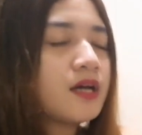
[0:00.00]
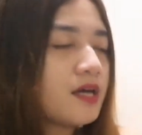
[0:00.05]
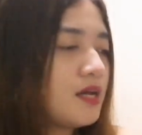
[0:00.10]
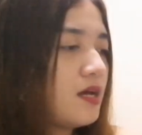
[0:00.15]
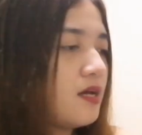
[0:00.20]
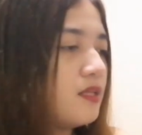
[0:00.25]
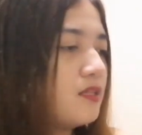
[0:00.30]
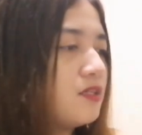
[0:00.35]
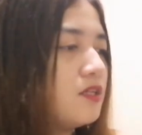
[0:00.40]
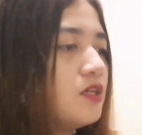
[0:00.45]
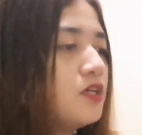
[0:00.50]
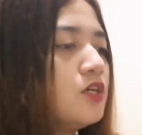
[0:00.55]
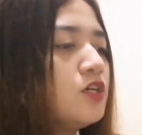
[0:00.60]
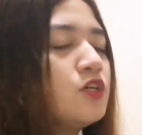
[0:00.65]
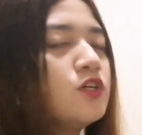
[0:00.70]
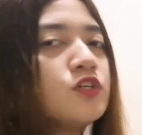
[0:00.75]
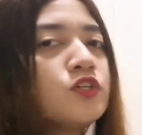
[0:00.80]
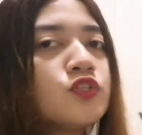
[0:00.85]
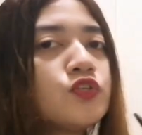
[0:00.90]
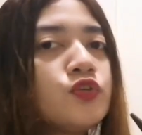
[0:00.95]
Ayan.
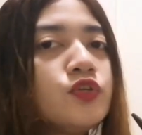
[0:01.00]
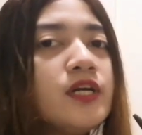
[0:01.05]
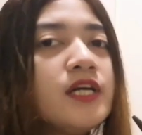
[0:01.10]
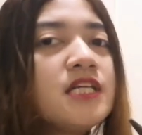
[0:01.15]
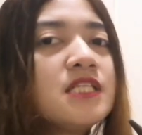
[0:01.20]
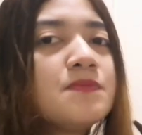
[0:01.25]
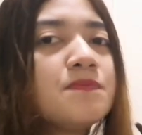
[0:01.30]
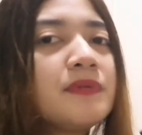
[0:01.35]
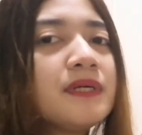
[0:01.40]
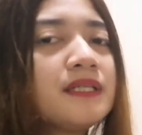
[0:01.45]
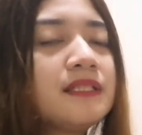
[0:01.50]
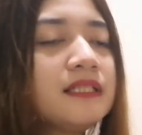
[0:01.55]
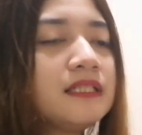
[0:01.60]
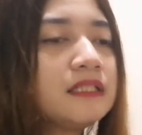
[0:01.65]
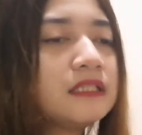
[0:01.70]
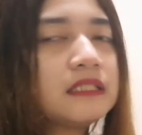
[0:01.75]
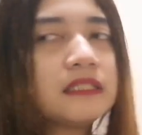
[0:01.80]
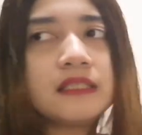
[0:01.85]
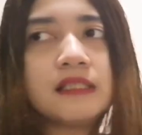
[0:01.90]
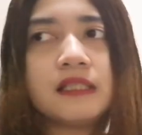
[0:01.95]
So, guys, pag
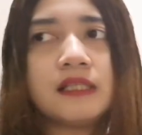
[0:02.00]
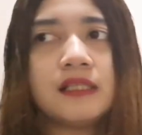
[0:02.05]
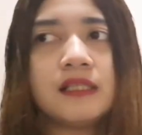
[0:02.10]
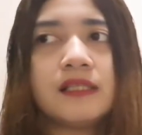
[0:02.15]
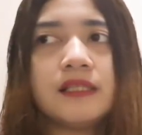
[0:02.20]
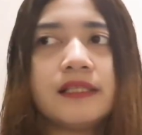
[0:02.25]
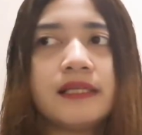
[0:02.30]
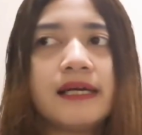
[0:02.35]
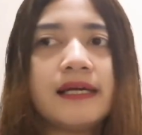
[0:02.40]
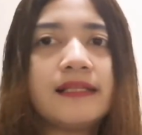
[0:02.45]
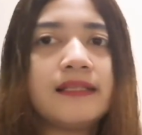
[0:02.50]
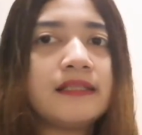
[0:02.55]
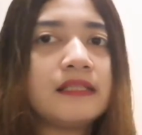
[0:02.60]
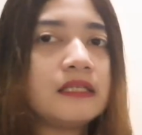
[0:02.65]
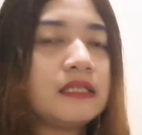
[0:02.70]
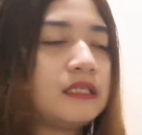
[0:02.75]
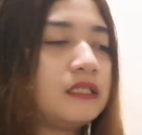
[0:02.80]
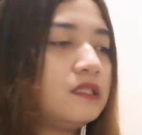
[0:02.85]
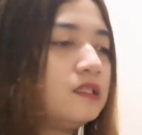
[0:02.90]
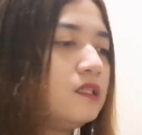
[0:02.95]
natanggal na
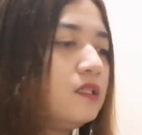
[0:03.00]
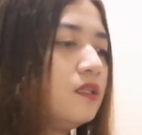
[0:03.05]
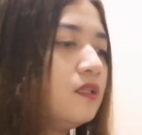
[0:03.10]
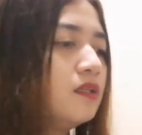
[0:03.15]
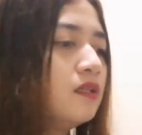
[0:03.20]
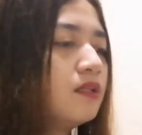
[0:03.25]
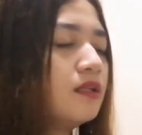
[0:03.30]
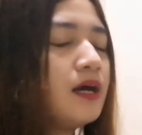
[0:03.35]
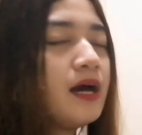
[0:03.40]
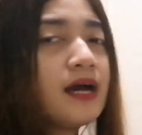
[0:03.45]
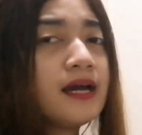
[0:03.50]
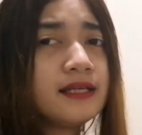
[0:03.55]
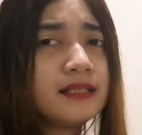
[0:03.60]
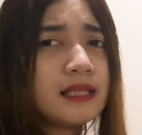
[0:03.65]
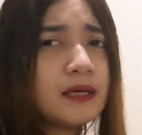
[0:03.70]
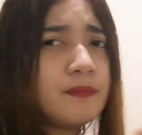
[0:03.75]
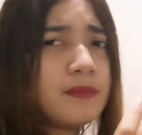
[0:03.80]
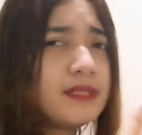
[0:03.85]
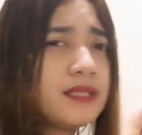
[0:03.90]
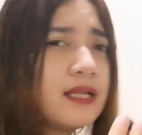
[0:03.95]
natin, uh,
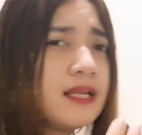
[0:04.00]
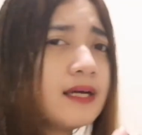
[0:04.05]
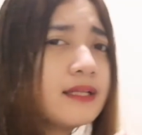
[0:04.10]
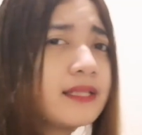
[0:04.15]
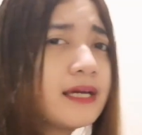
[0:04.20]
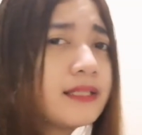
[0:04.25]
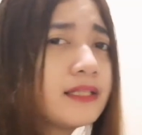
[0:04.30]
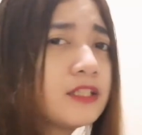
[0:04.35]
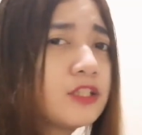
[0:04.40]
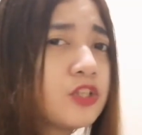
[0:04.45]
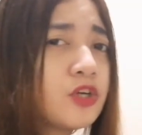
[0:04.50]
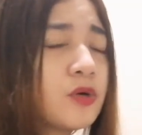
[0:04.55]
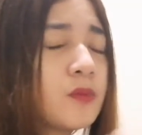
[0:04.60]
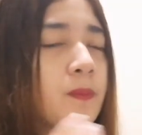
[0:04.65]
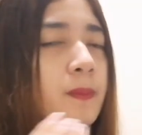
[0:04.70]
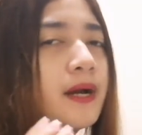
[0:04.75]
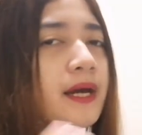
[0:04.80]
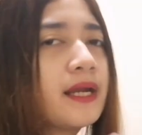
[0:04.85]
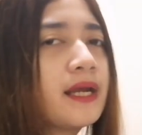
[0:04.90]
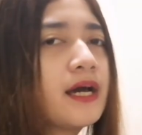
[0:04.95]
itabi na lang natin to
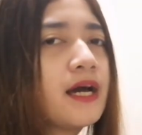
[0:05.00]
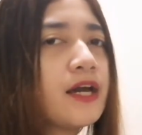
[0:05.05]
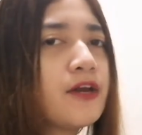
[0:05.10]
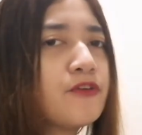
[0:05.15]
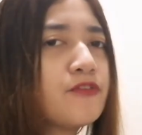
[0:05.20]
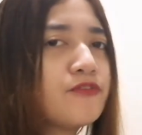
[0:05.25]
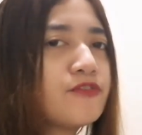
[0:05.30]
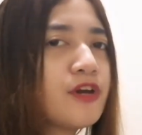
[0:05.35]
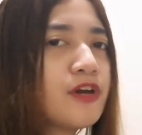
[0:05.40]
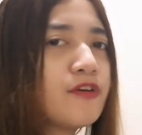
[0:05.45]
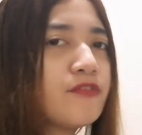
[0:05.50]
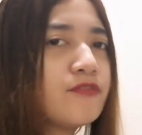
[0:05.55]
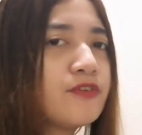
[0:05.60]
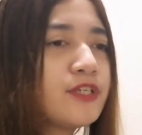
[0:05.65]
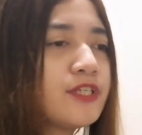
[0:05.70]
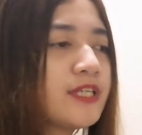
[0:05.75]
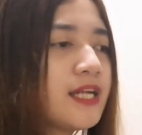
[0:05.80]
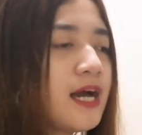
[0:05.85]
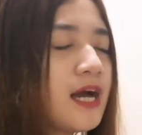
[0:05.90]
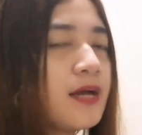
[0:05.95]
para if
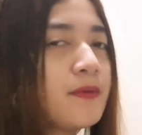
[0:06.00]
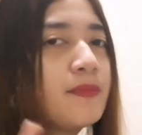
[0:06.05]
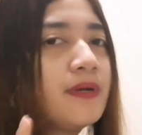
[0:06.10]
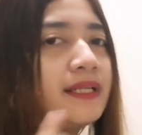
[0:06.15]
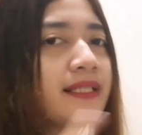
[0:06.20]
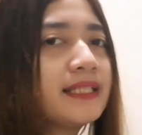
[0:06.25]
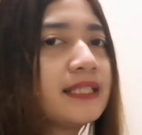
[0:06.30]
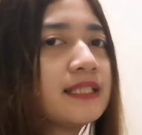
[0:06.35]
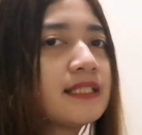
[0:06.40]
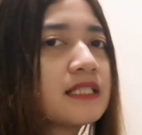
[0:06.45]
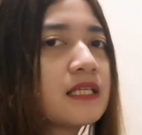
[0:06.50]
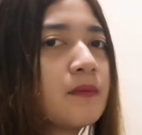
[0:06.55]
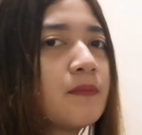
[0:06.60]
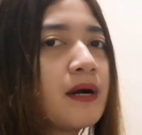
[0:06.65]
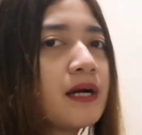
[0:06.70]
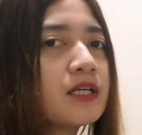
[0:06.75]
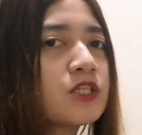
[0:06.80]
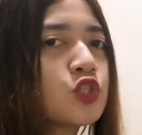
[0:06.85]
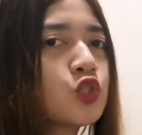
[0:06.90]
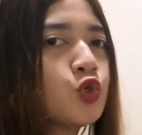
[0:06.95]
ever na ibalik natin sa
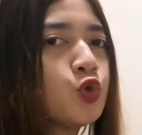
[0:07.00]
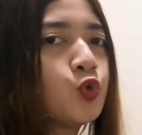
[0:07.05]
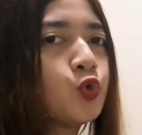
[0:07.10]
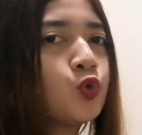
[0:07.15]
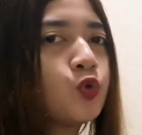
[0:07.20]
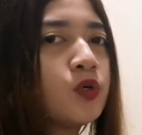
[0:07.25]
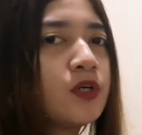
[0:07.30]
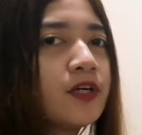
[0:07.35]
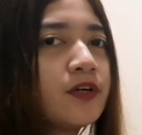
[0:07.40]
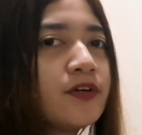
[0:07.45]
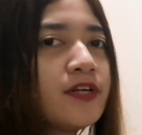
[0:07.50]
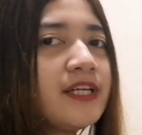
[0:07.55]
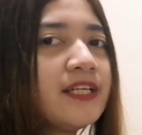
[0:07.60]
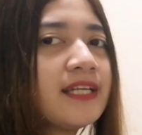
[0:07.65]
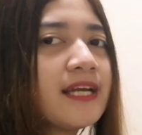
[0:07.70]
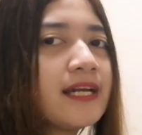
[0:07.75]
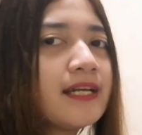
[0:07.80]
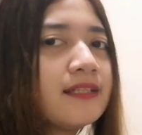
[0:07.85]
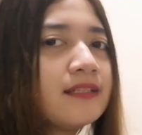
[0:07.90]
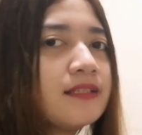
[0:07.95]
box tong ring
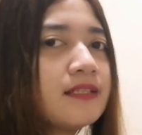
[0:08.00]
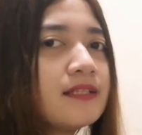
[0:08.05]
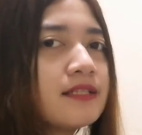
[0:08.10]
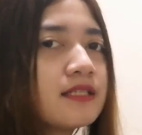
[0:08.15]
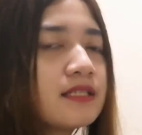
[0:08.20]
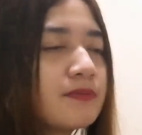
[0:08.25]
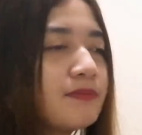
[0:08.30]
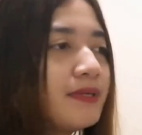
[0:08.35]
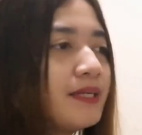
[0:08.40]
light is